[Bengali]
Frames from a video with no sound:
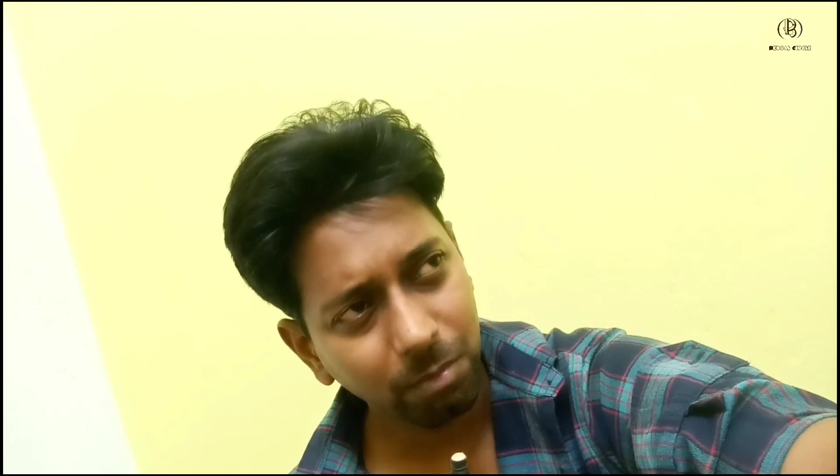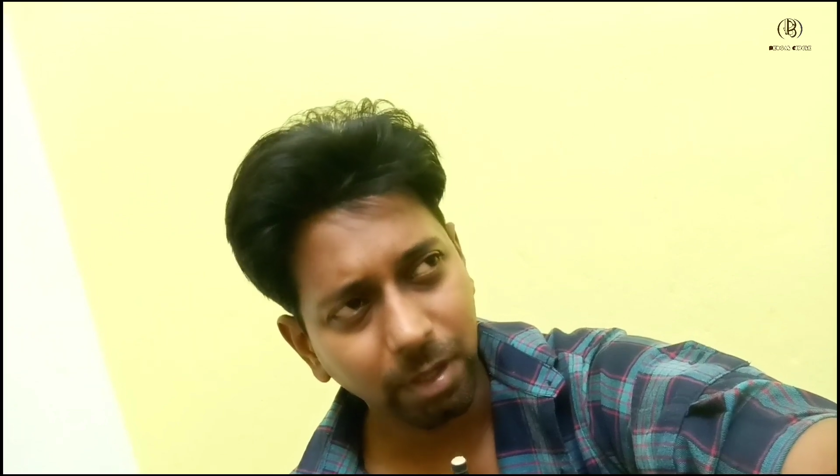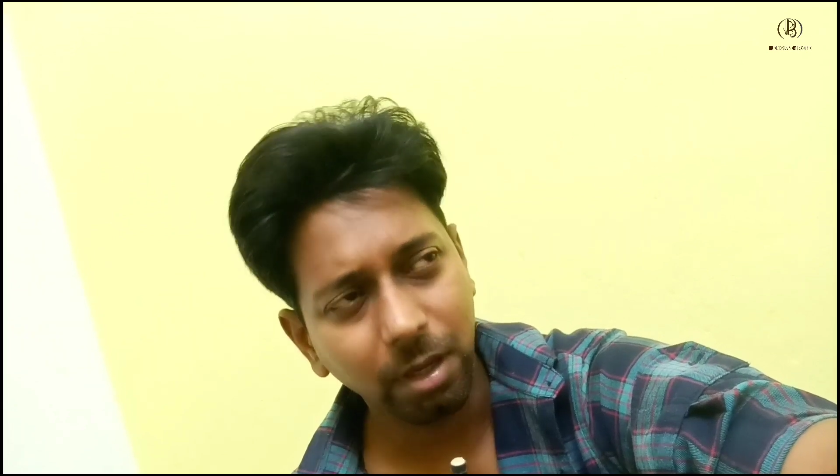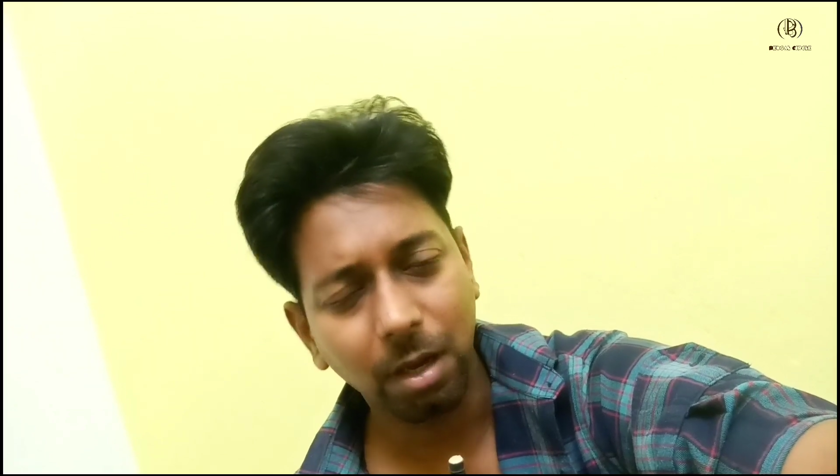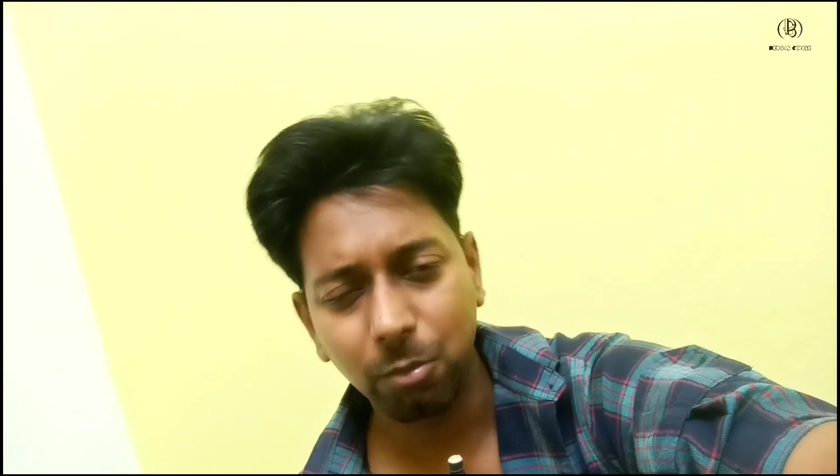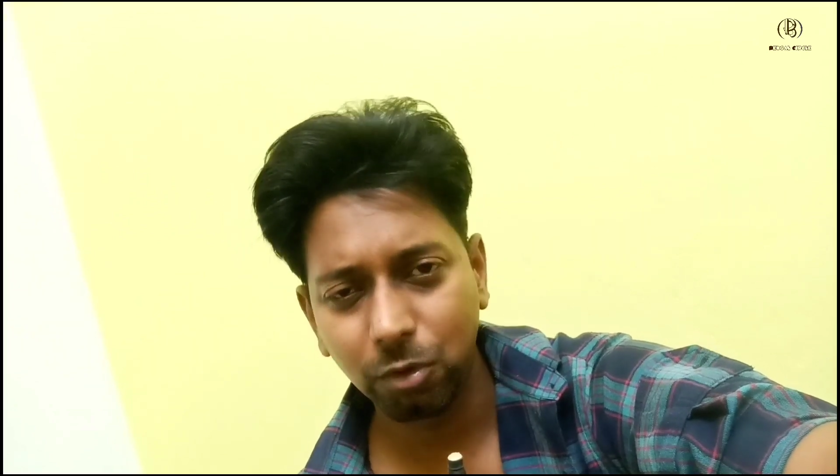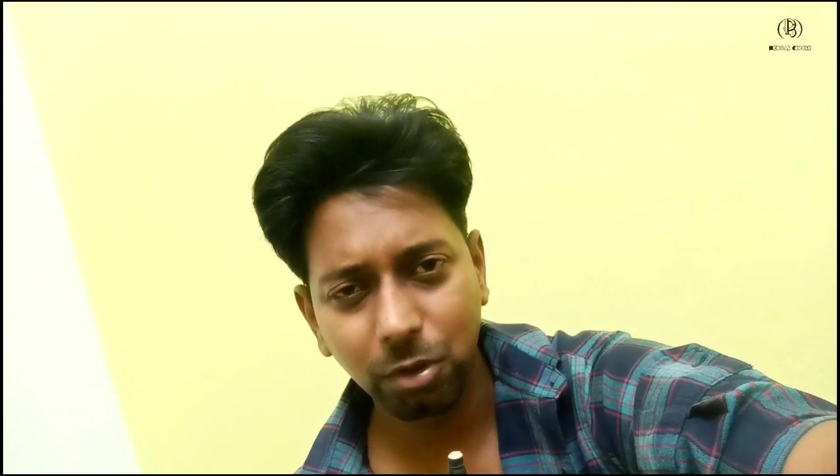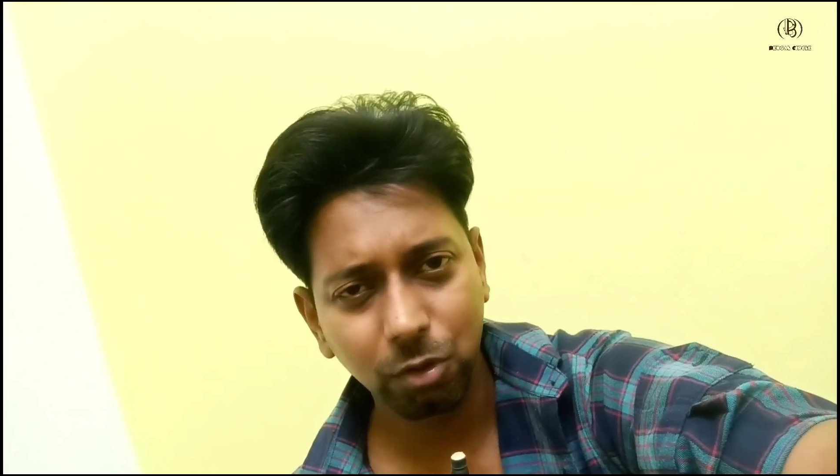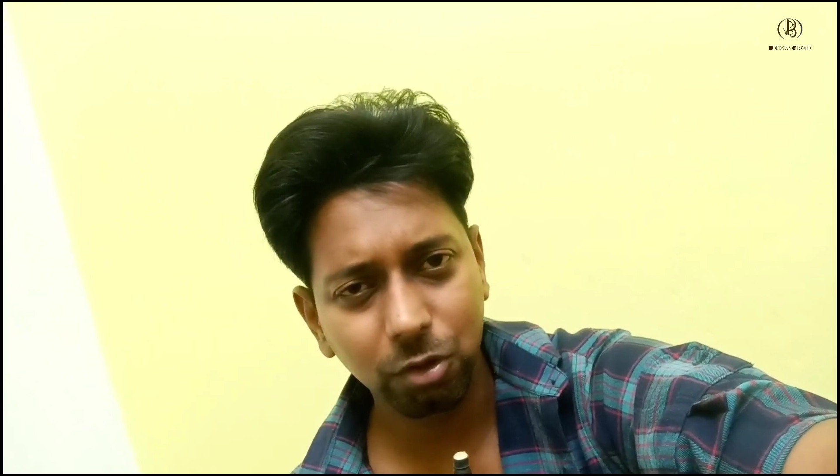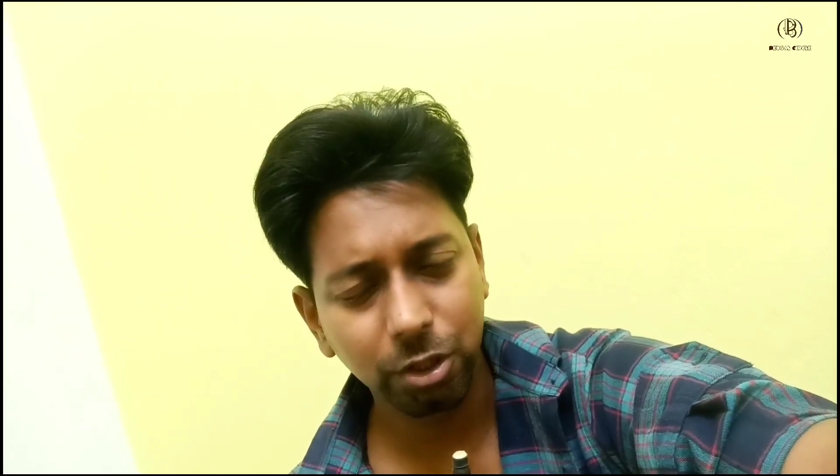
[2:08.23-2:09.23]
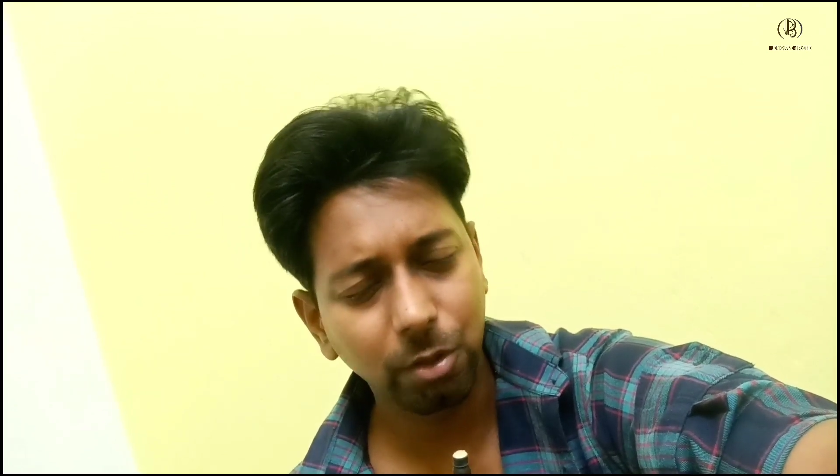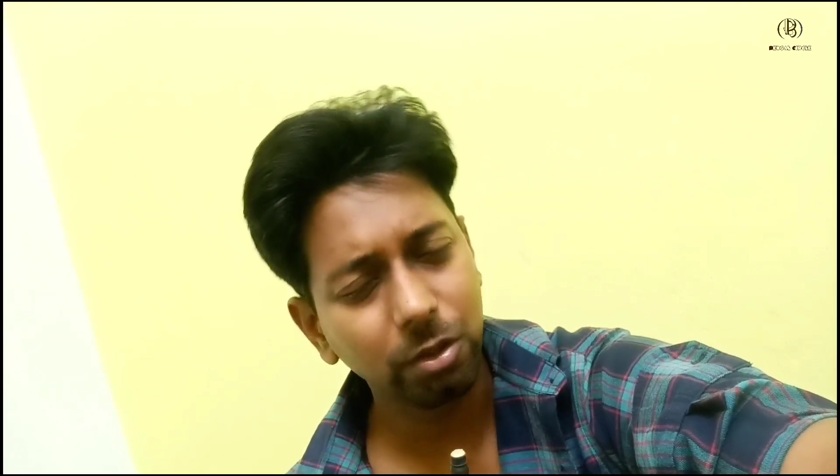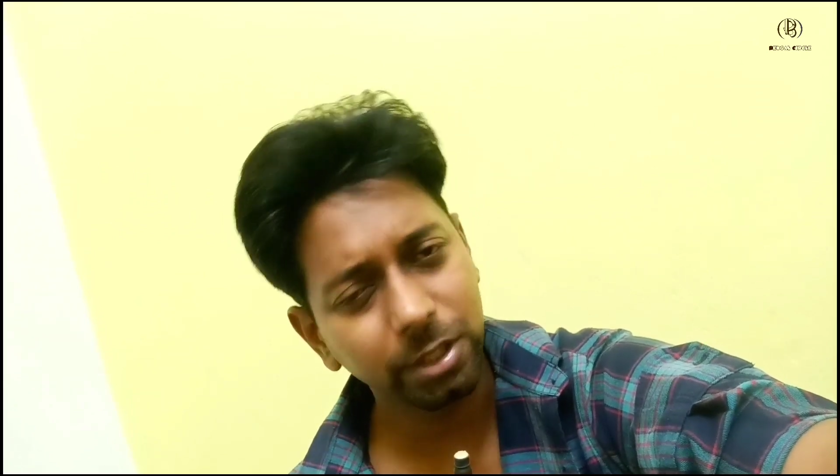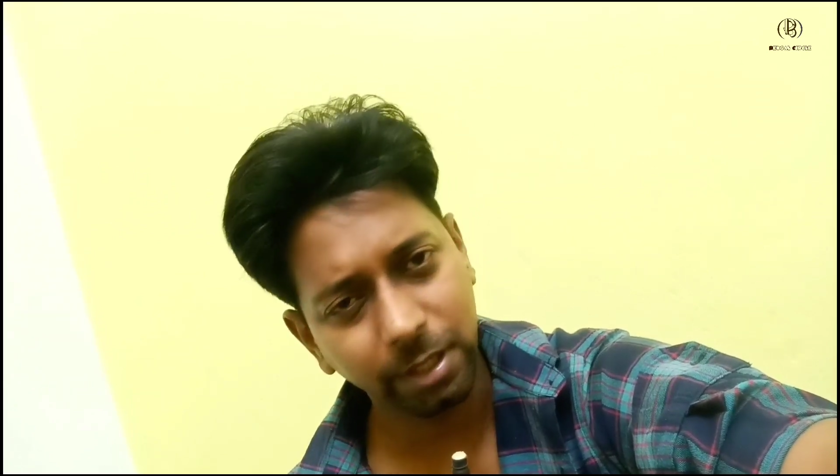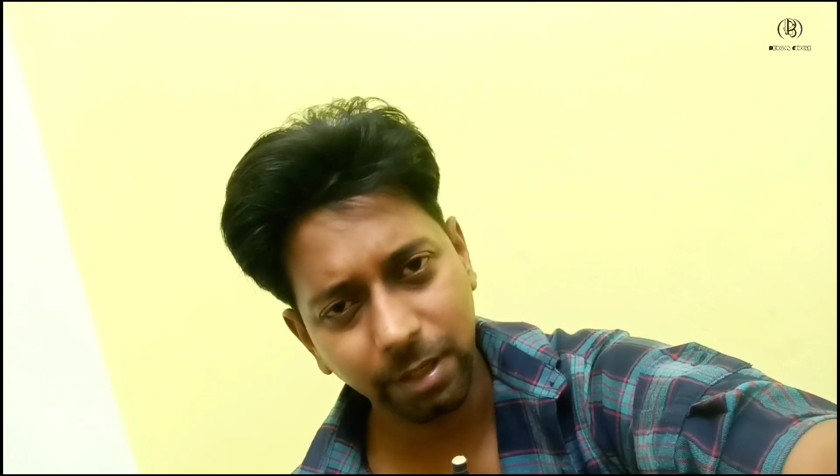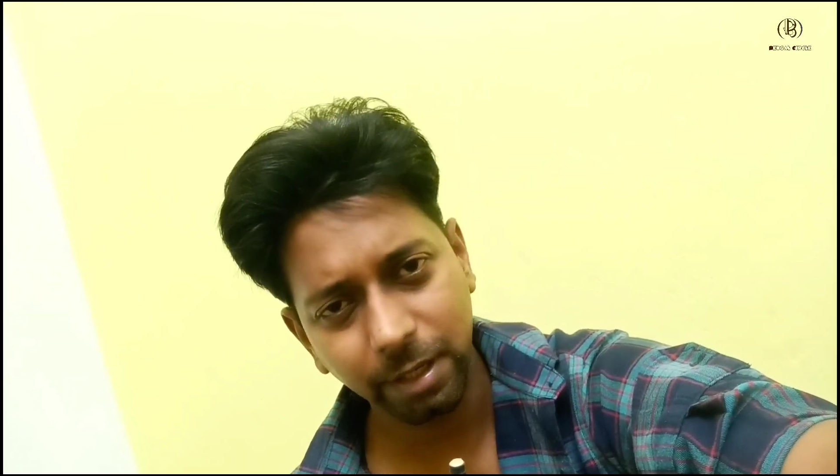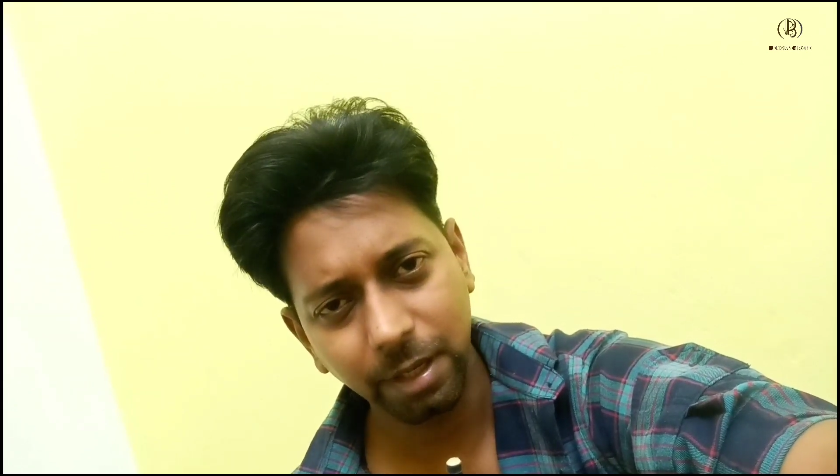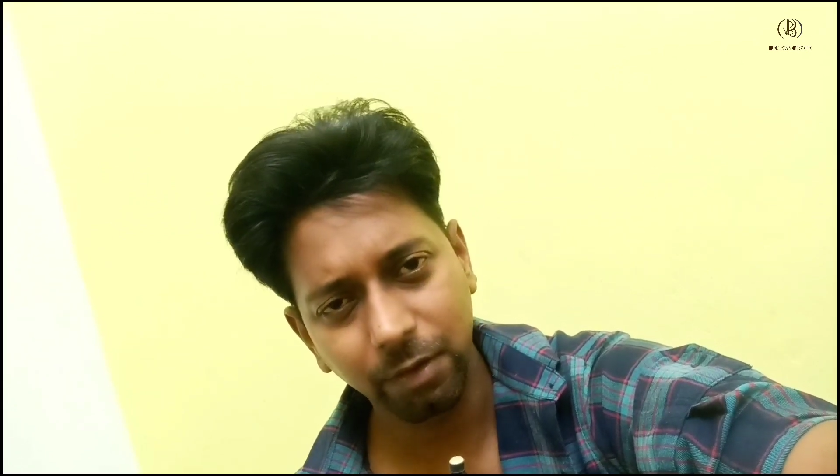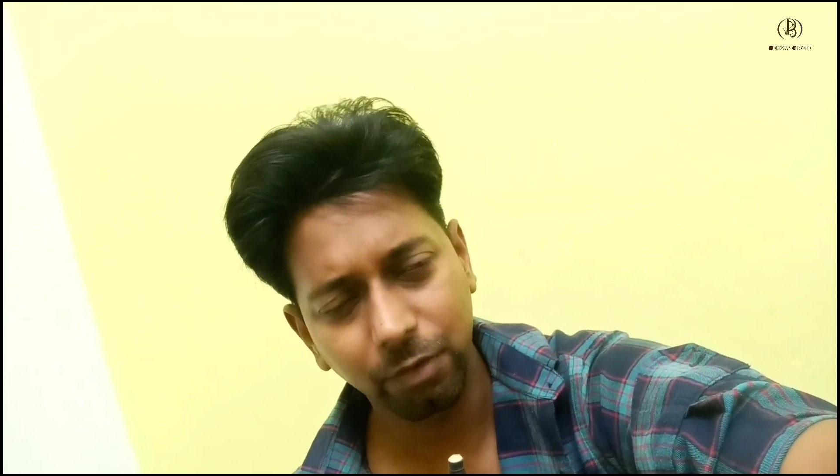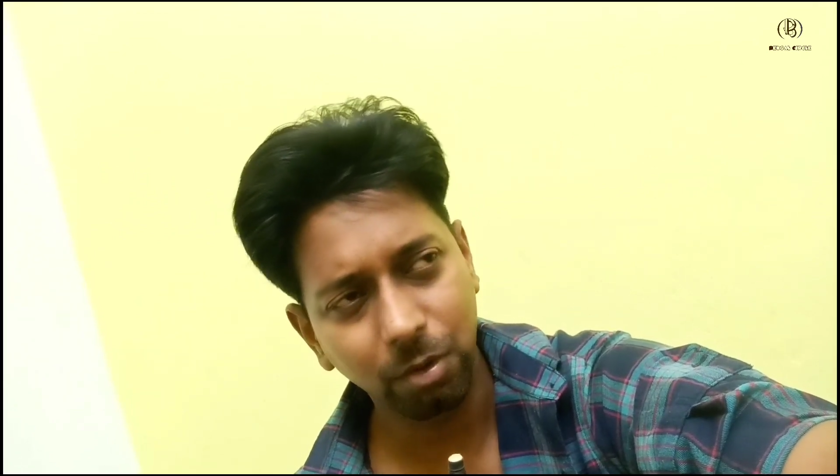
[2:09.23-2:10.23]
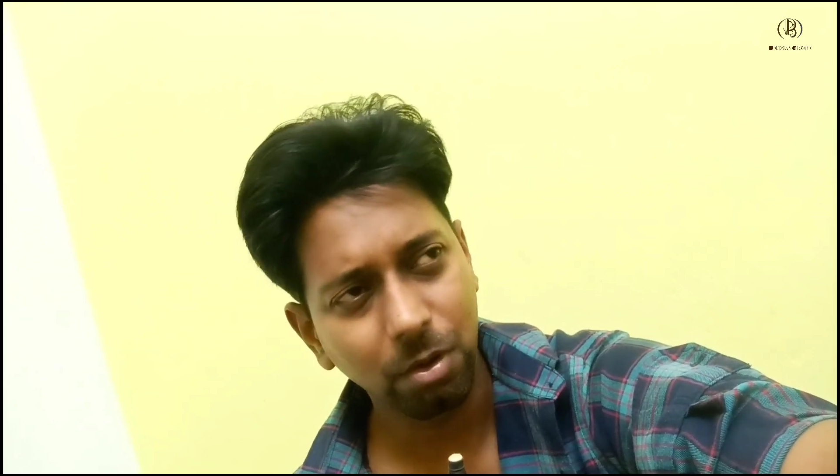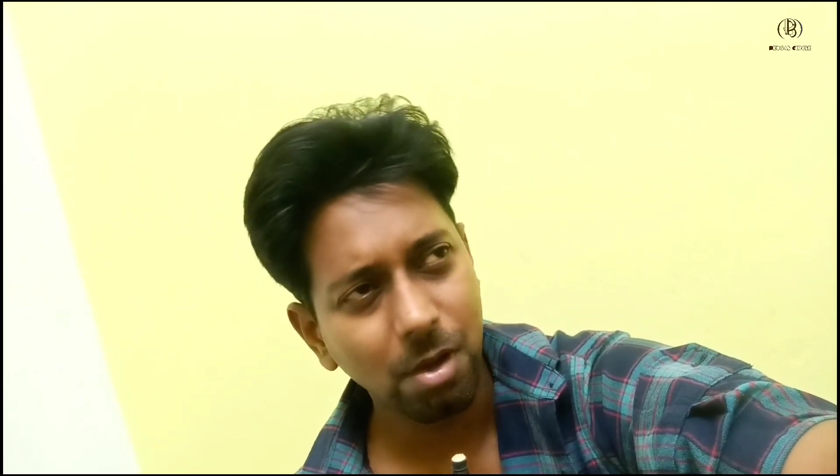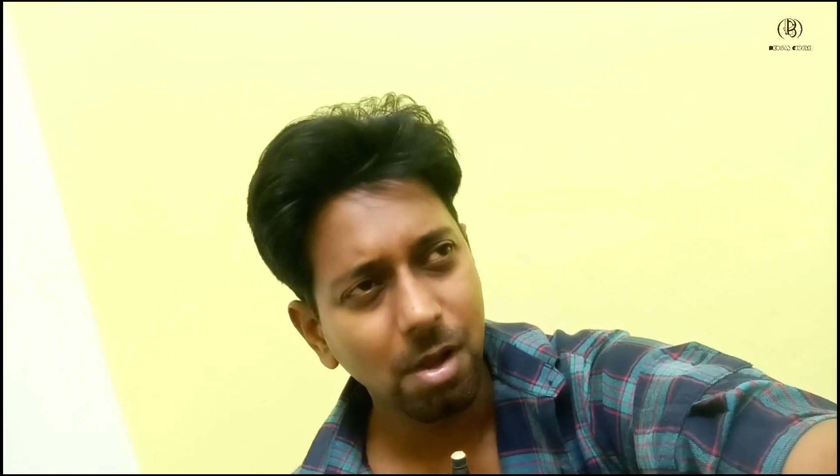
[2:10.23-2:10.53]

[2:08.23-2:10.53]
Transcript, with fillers: মানে আমন্ত্রিত ছিল সেখানে গিয়েছিল